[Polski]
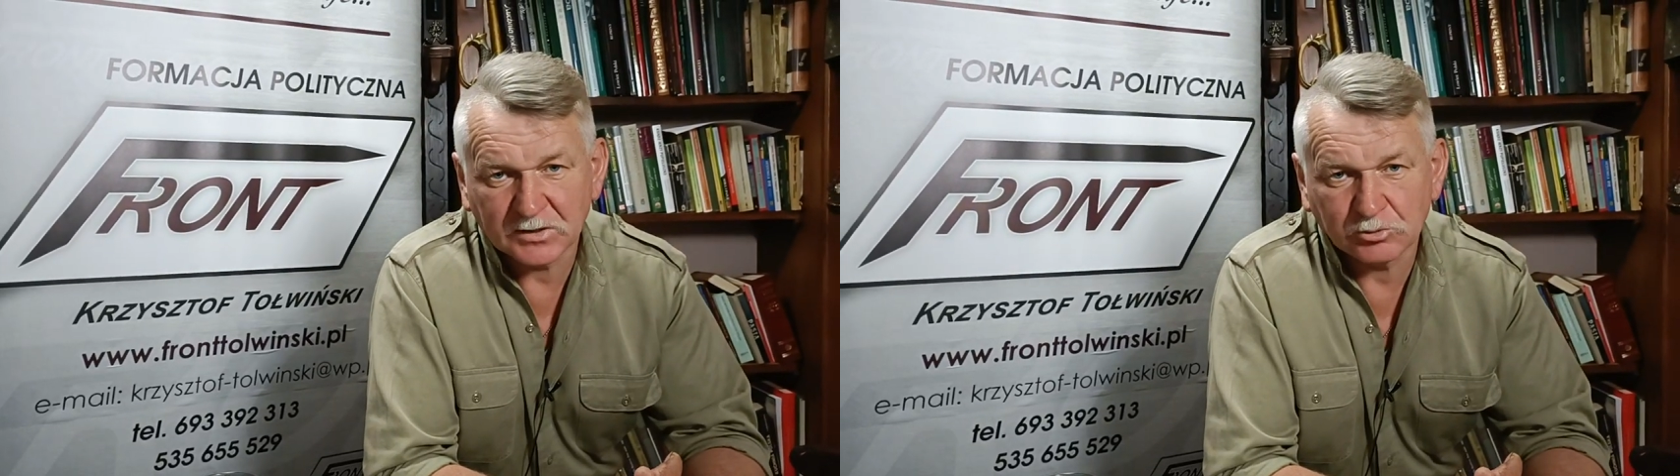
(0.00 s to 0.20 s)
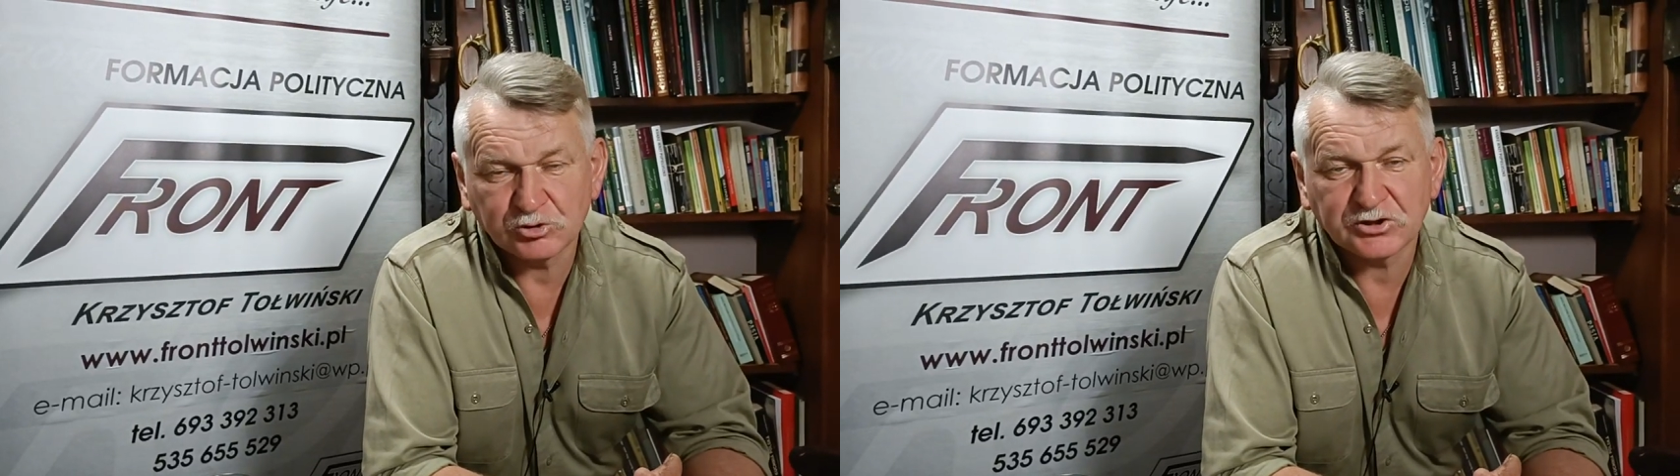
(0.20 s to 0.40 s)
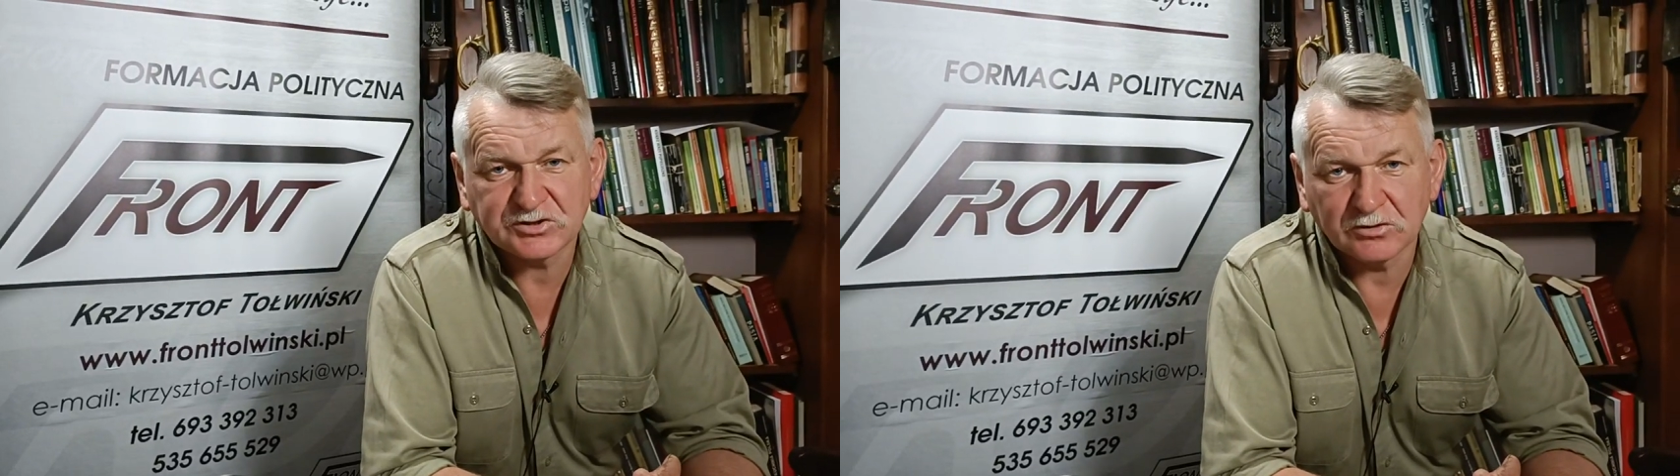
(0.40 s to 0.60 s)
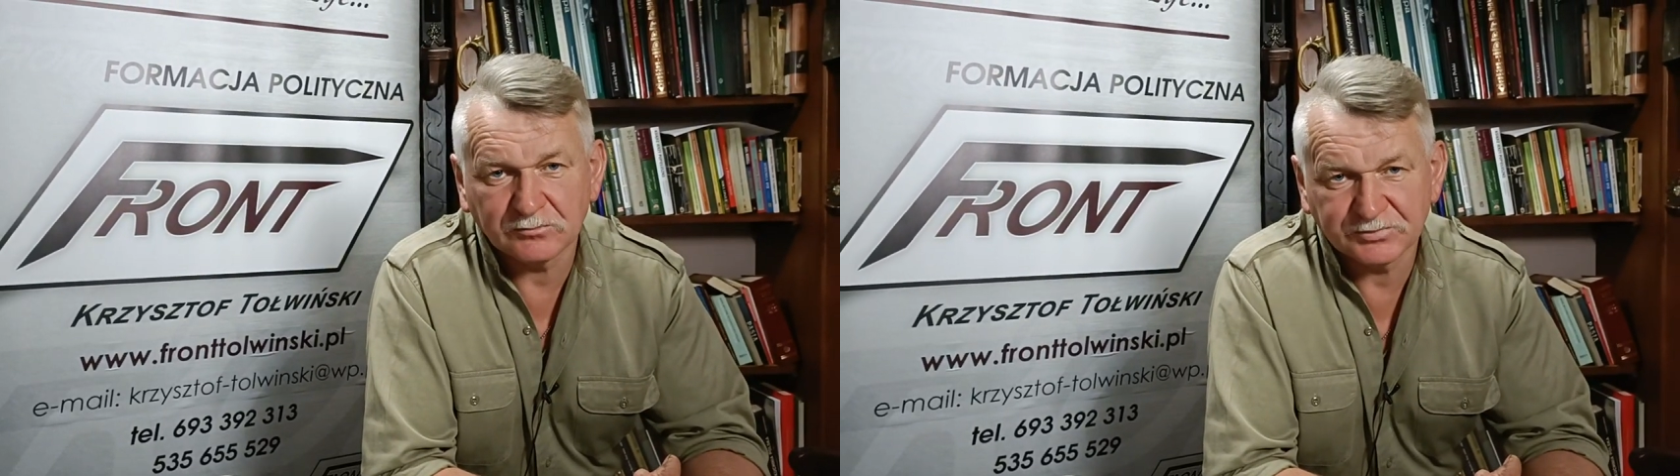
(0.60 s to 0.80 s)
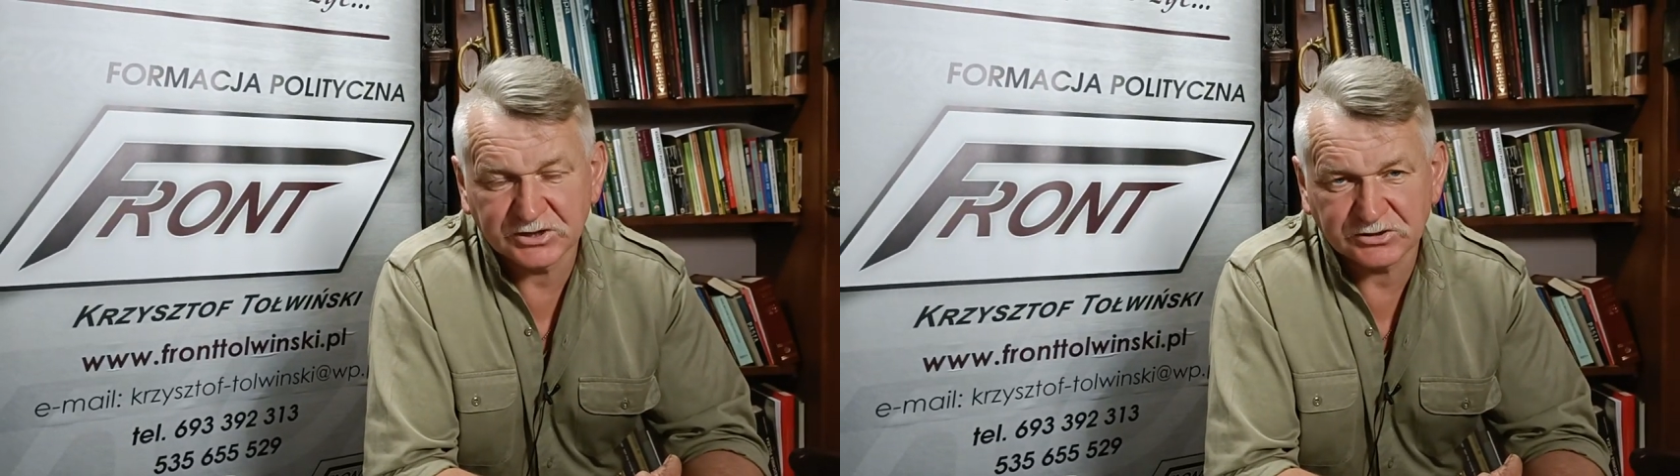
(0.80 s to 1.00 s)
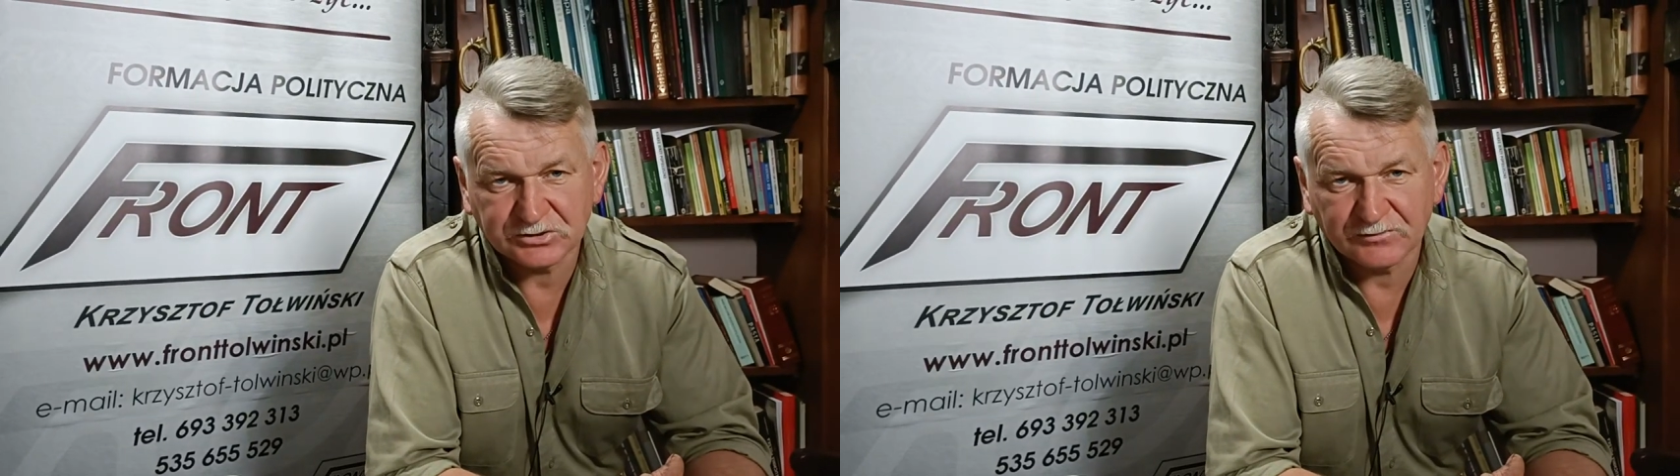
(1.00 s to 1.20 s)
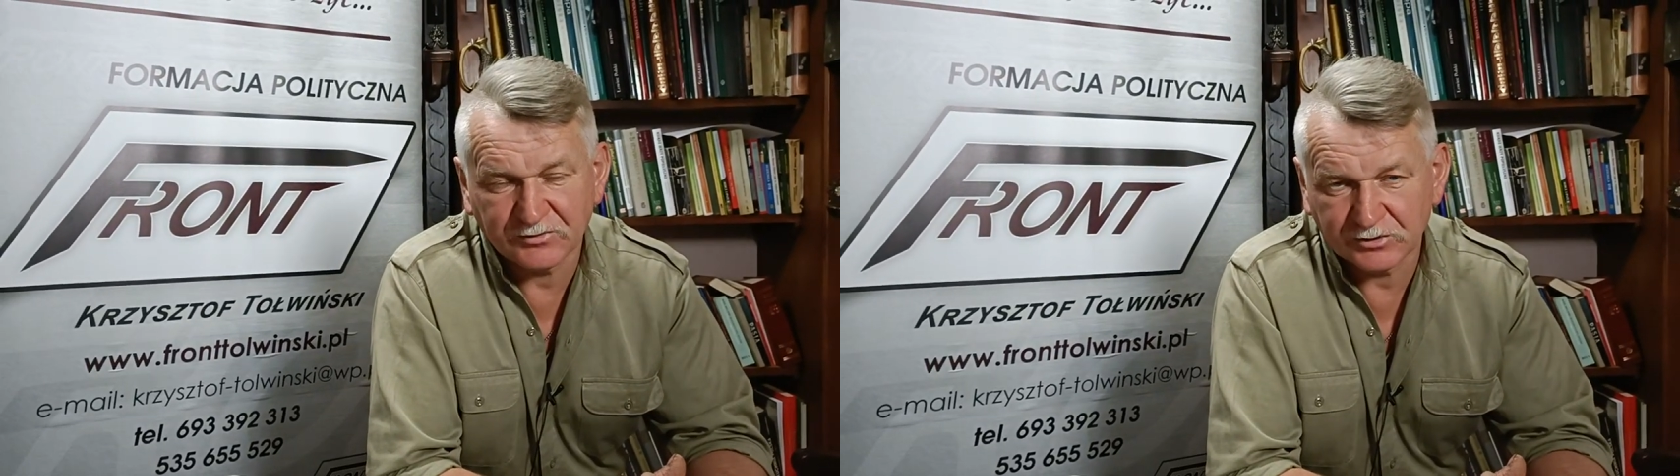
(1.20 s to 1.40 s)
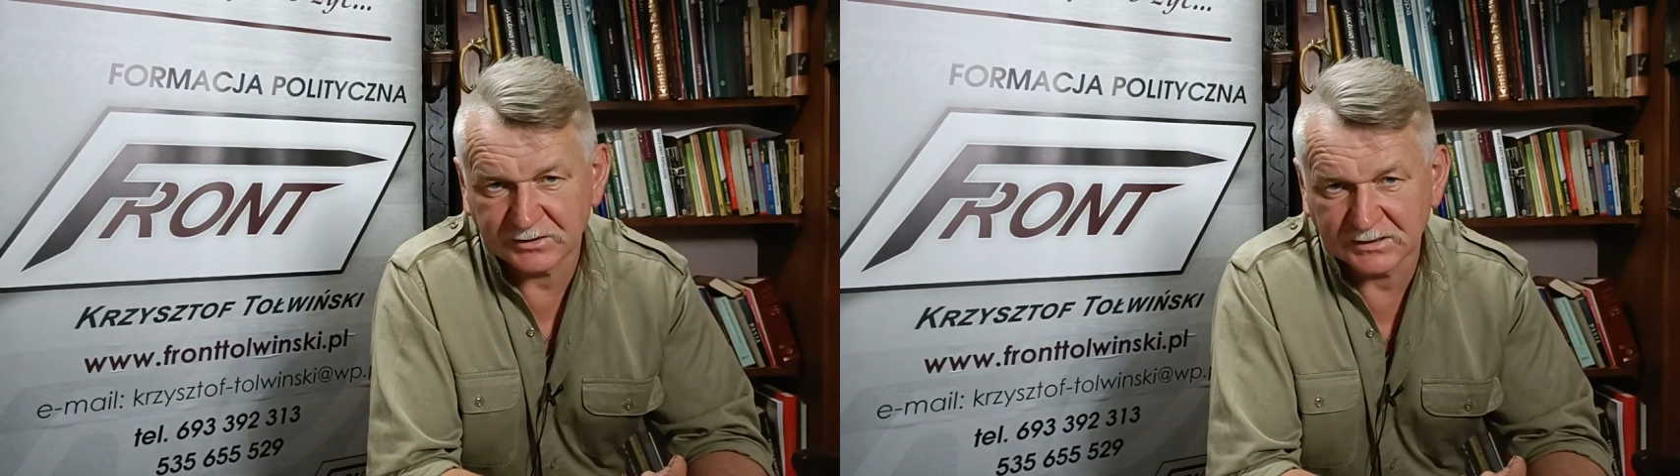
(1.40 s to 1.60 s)
którzy chcą przejść do
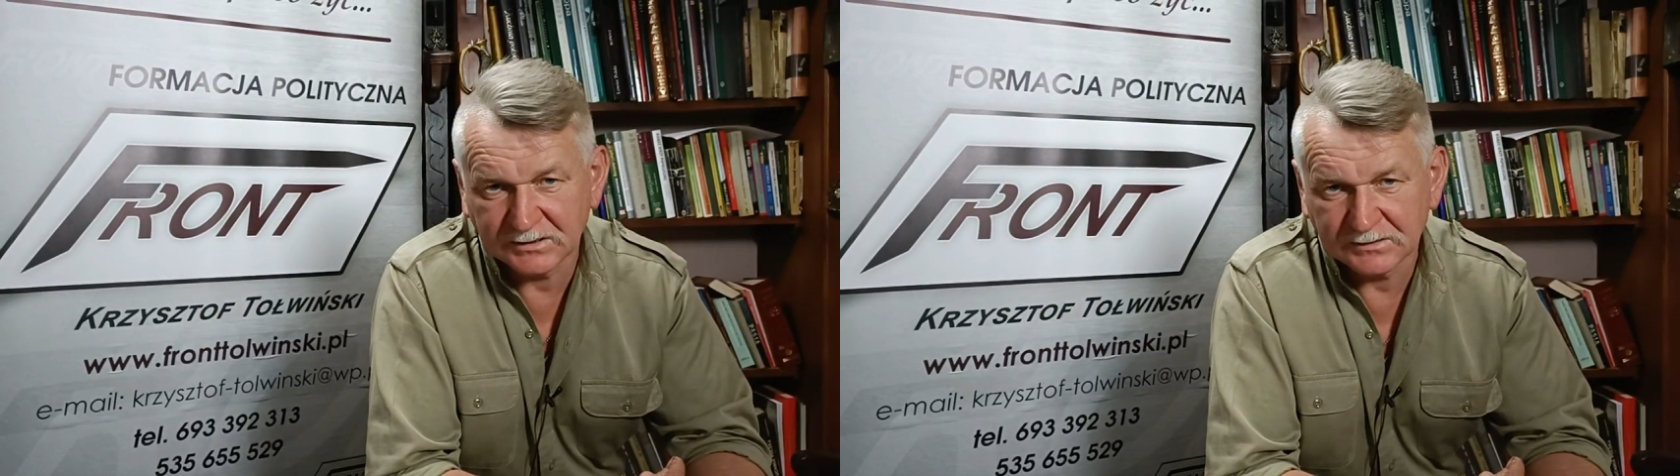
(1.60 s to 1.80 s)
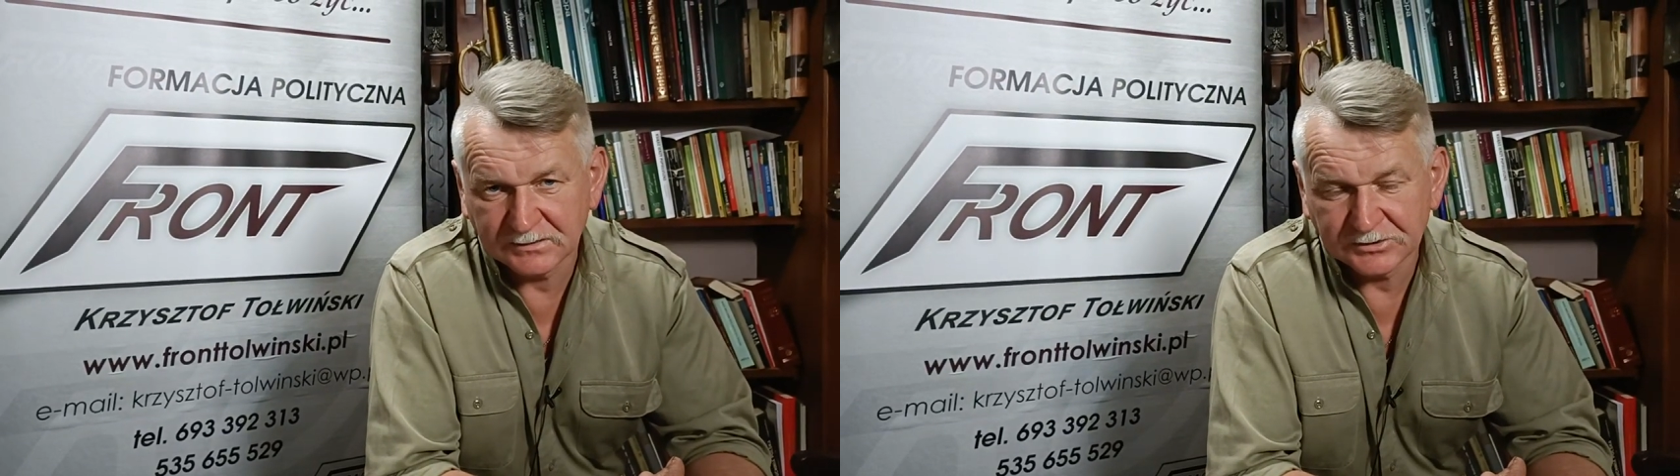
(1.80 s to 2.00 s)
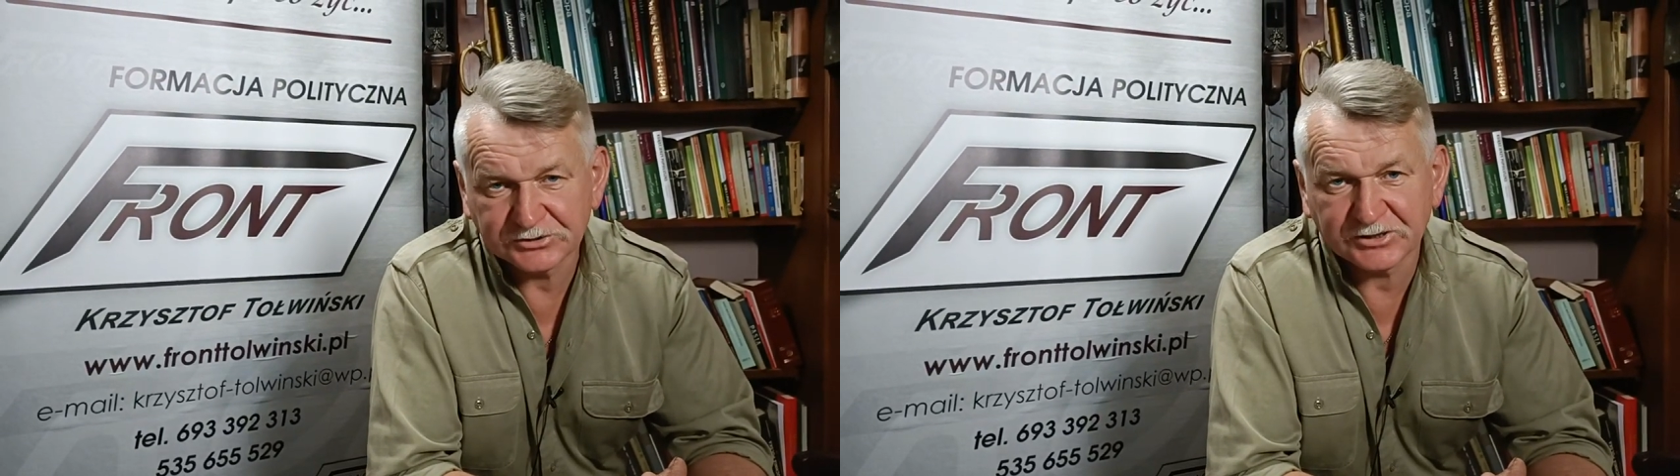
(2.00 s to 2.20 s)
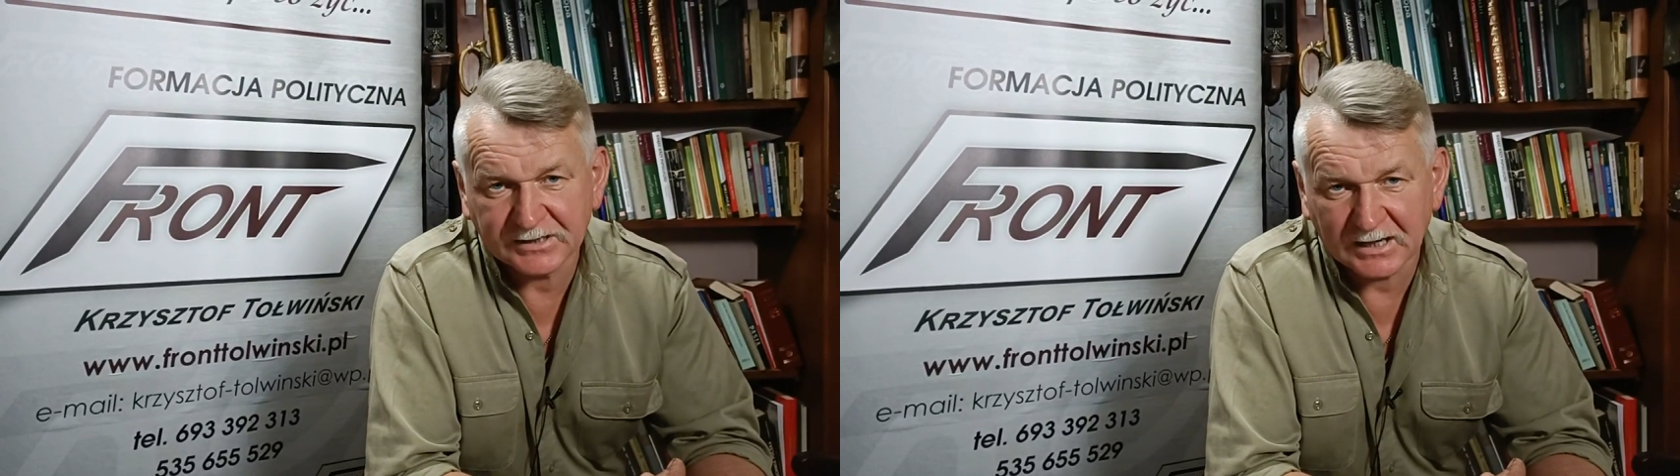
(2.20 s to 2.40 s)
wojny, że